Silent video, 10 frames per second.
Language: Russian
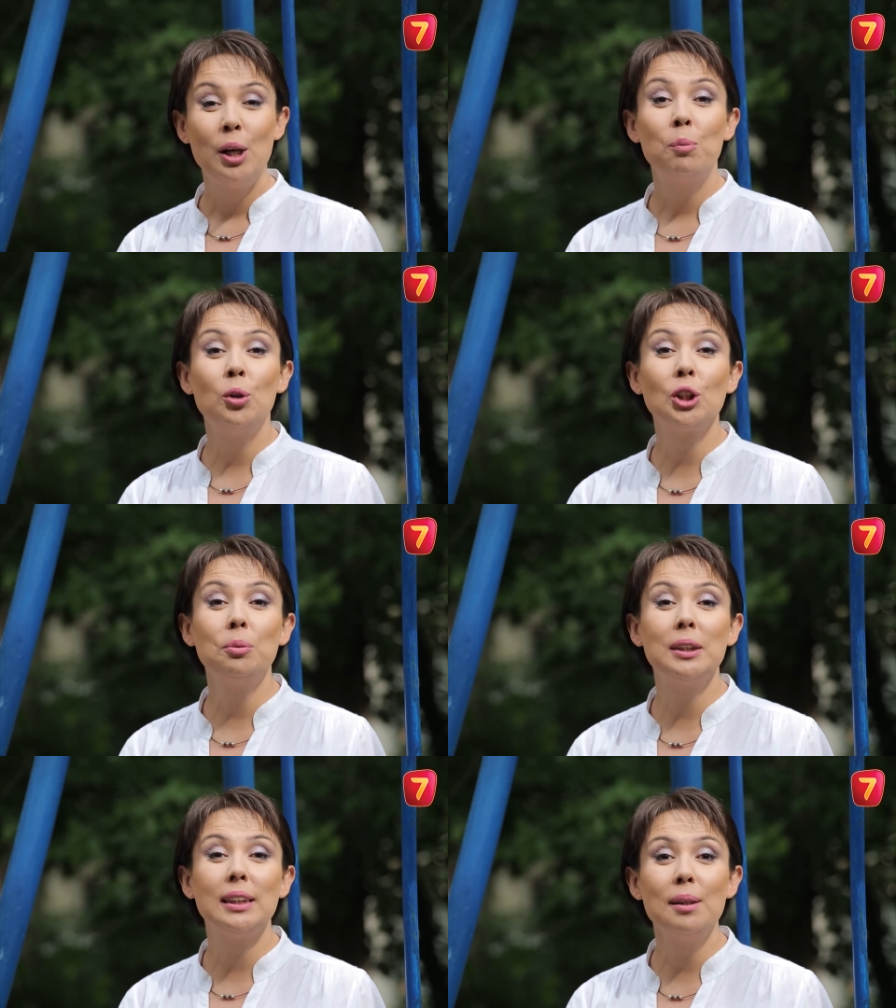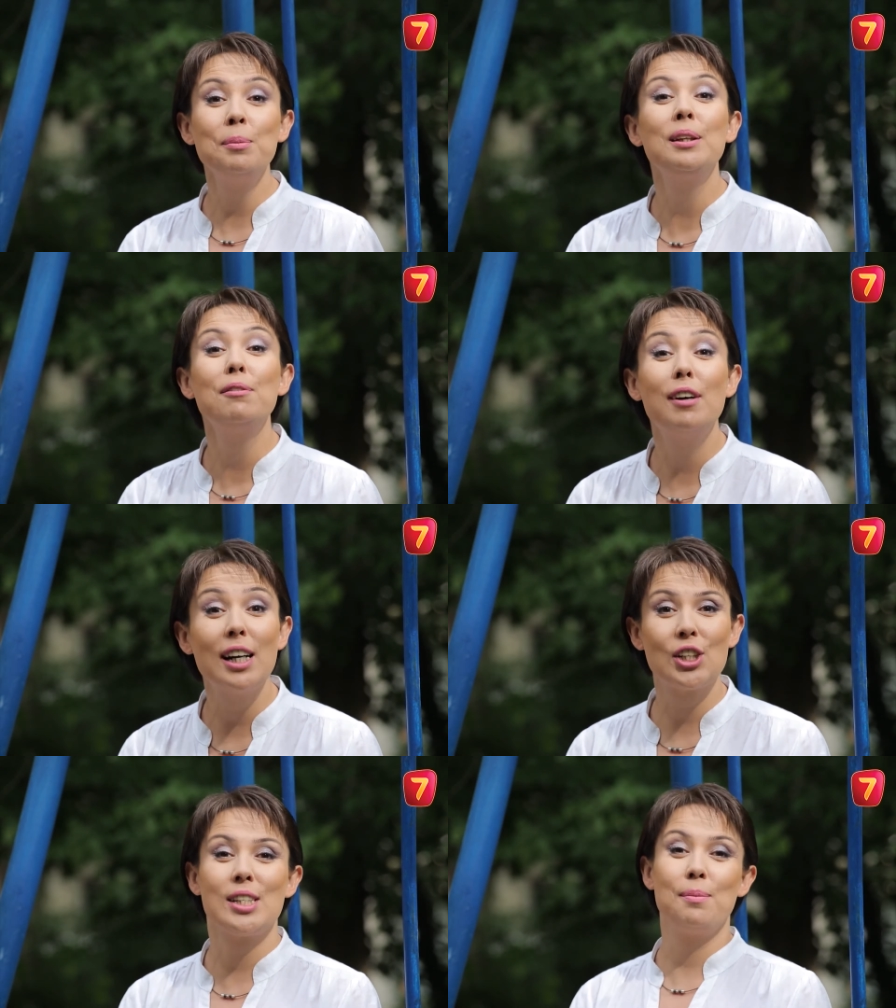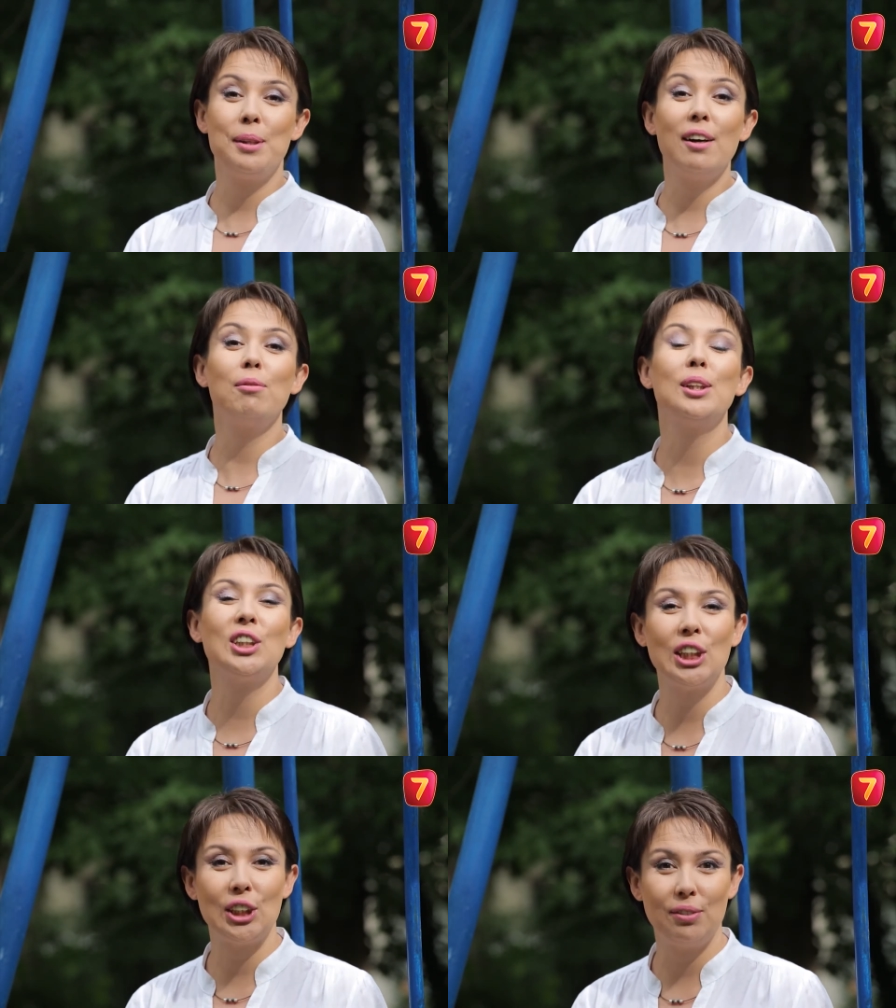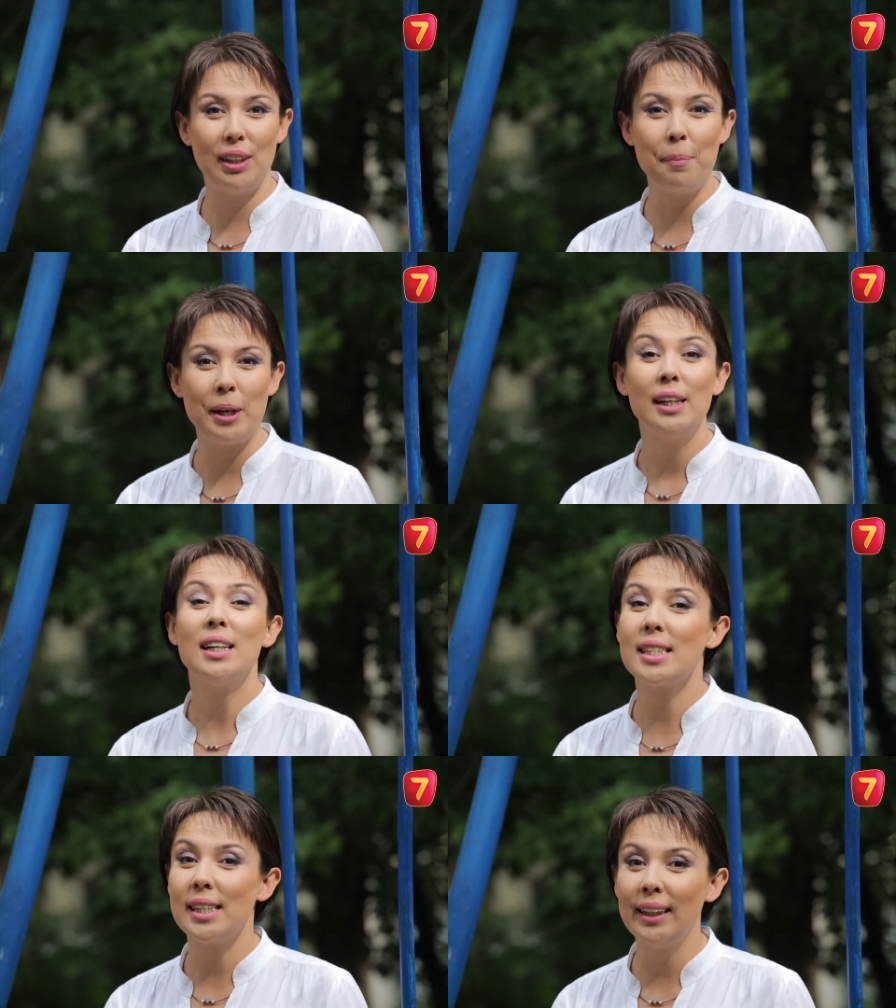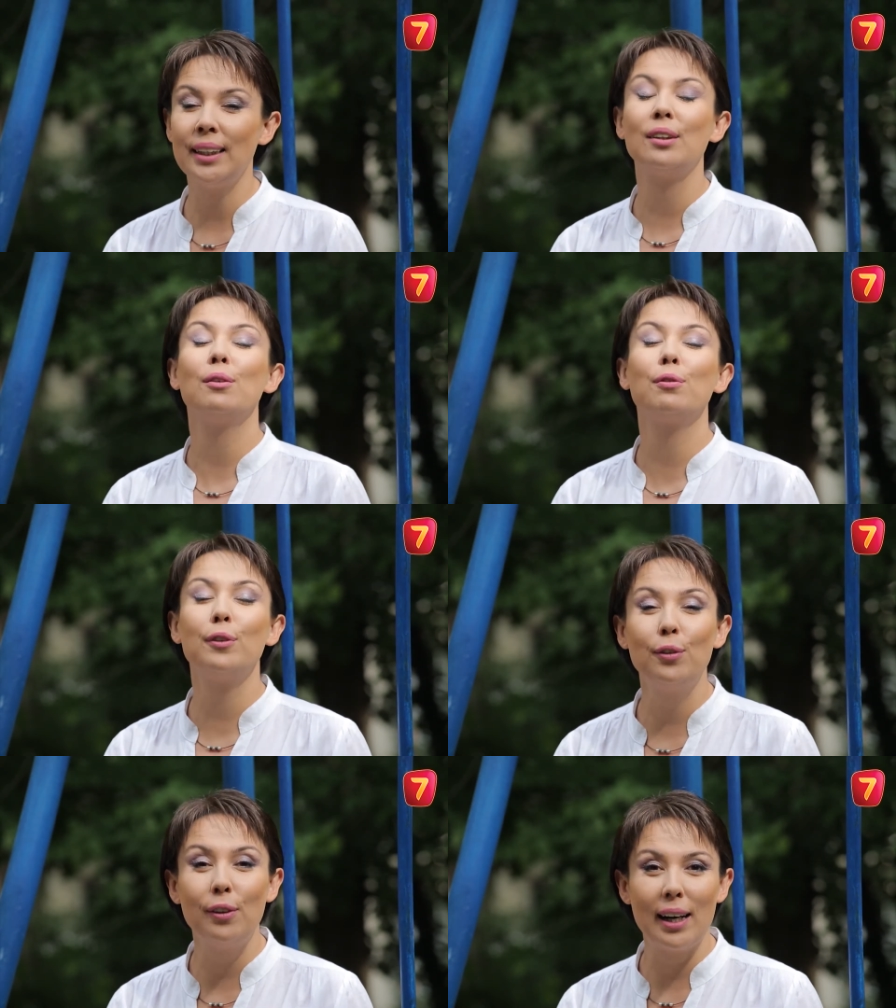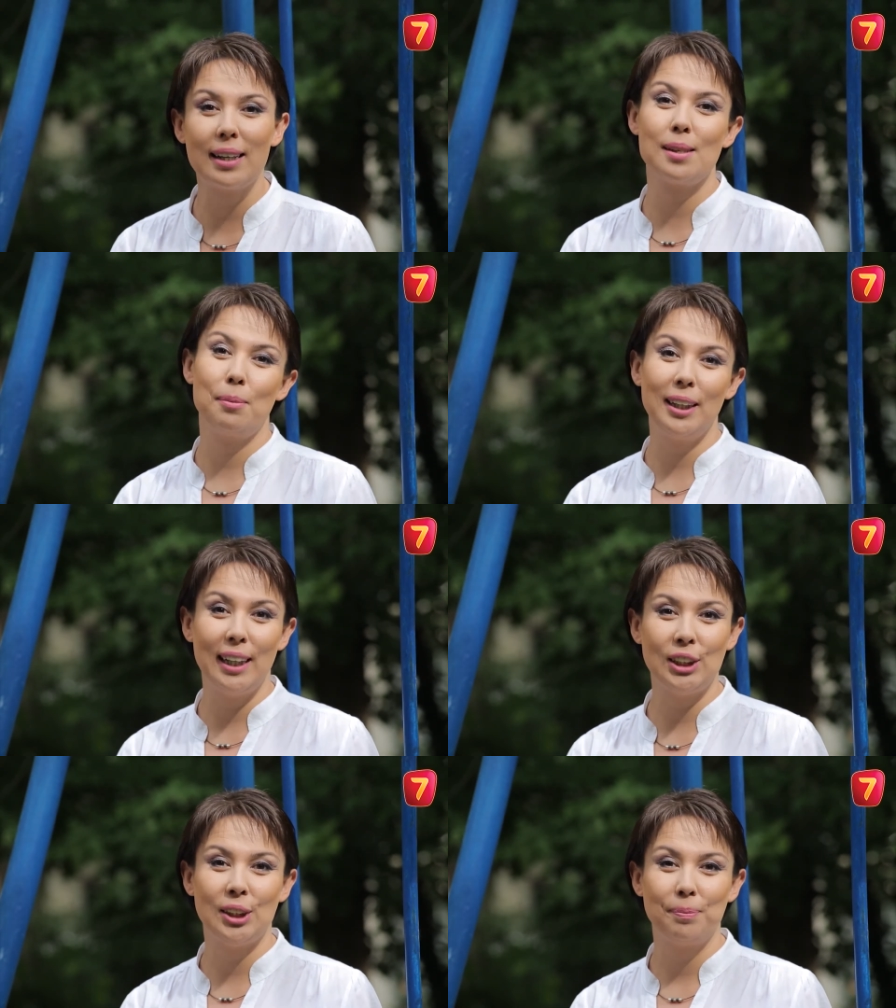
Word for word: Может быть, именно ваша семья в ближайшее время станет в два раза богаче.